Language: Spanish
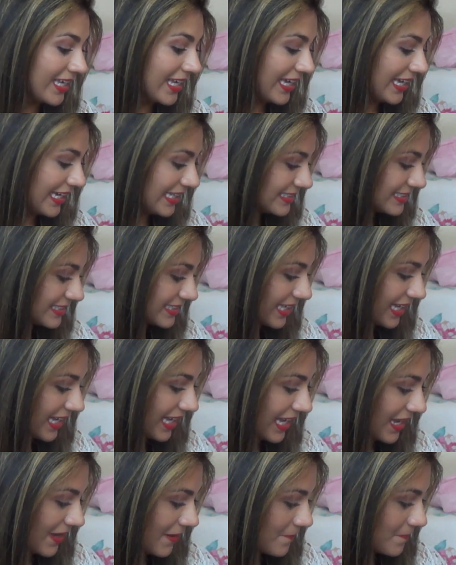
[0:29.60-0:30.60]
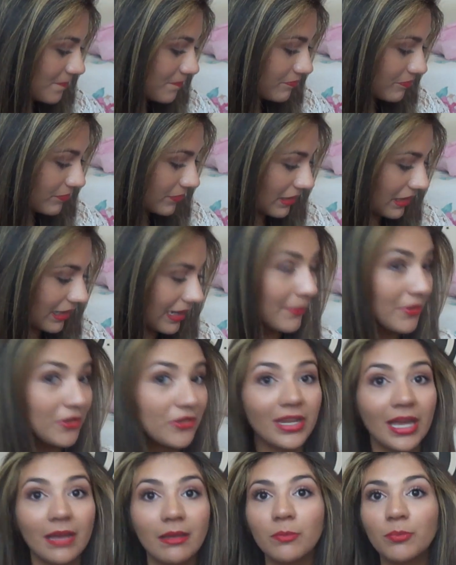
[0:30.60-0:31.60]
es que la
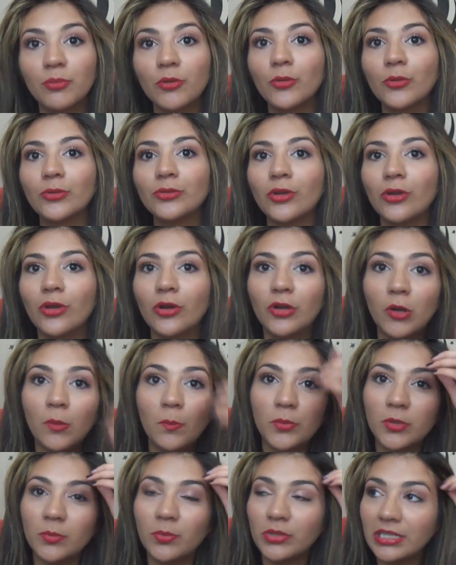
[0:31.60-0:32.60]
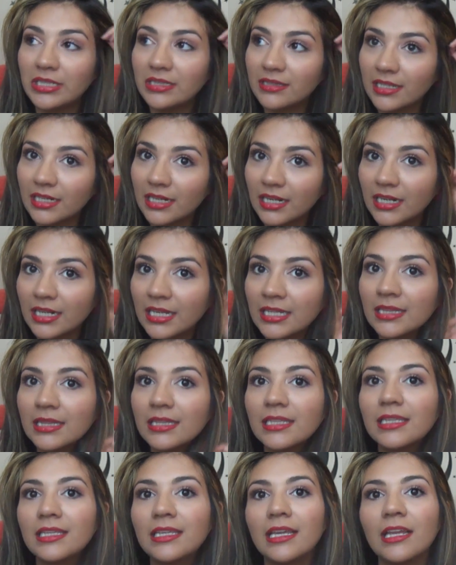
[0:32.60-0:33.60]
mayoría de mis productos los compro por internet
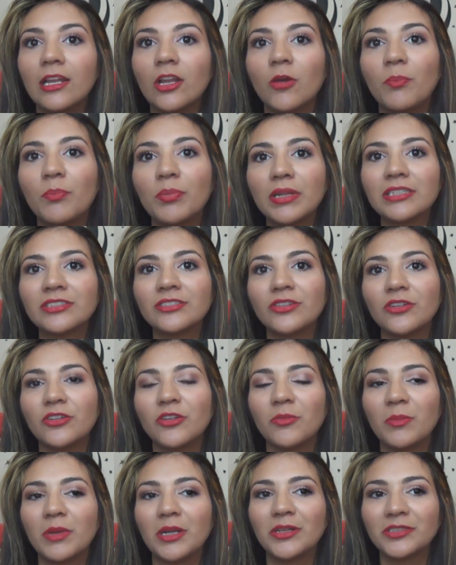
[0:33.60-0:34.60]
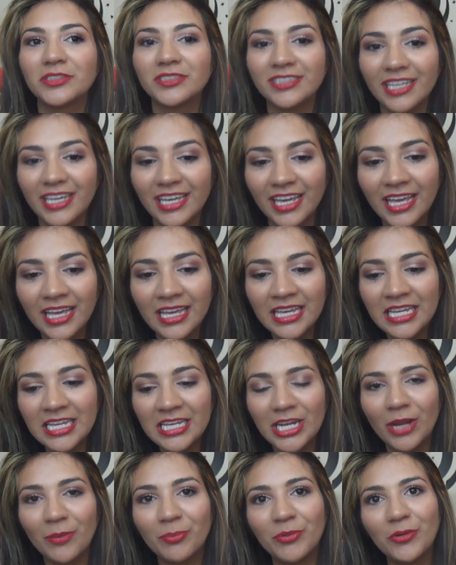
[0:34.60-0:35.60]
y los precios no me los sé
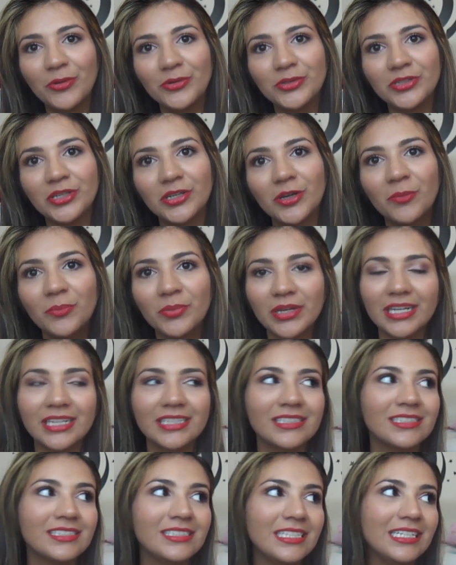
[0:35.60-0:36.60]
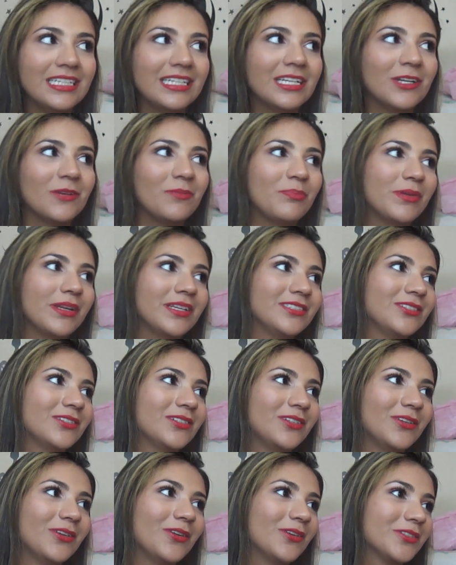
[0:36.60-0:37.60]
y los productos que compro acá en Chile los
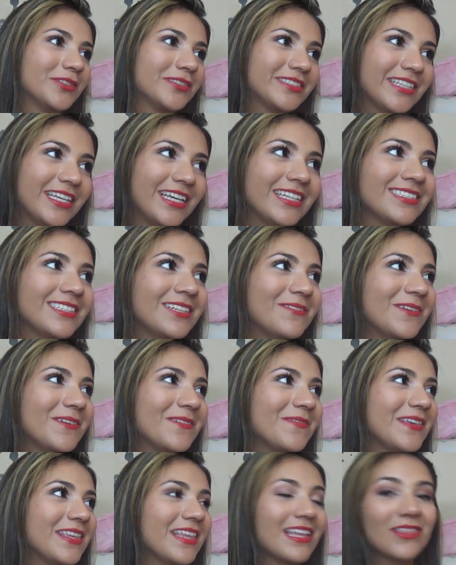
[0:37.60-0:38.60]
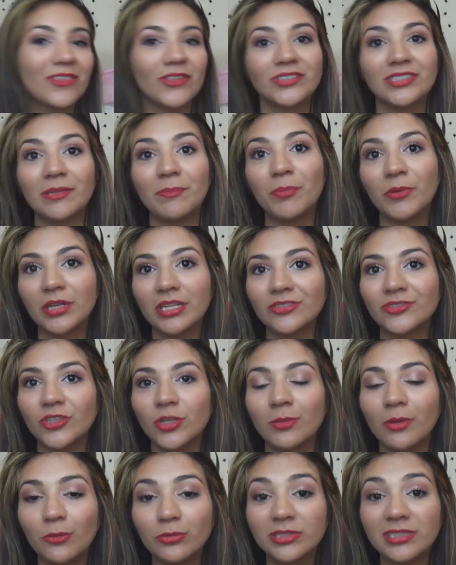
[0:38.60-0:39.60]
precios no los sé, se me olvida entonces por eso
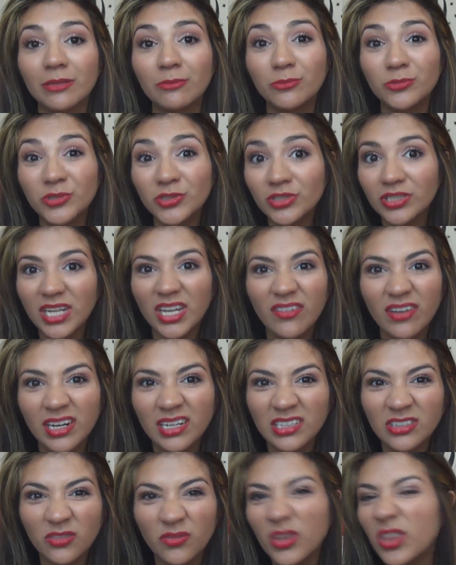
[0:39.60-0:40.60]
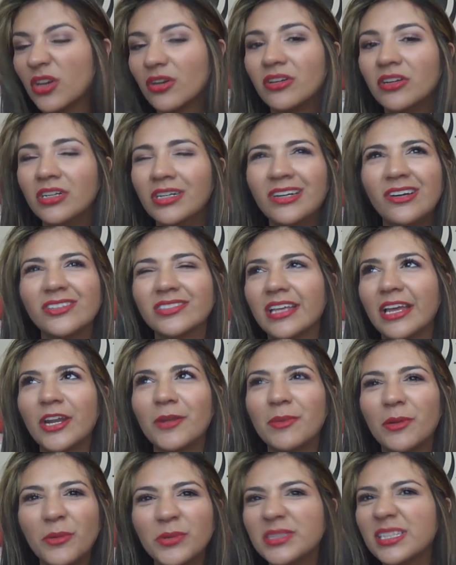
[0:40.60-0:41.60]
no me gusta mucho grabar estos videos. O sea,
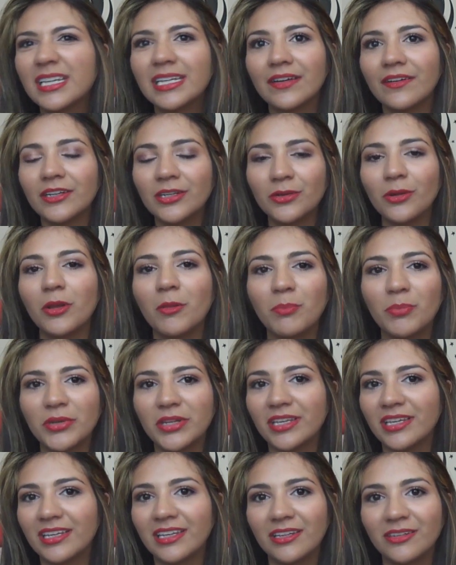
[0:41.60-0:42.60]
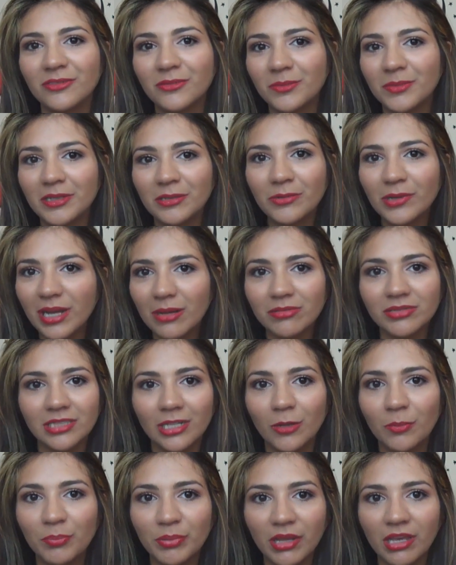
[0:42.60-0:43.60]
no me gusta grabar haul porque nunca me
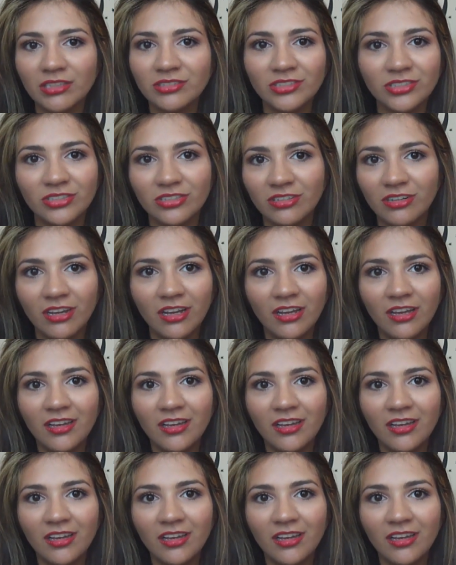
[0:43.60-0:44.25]
sé los precios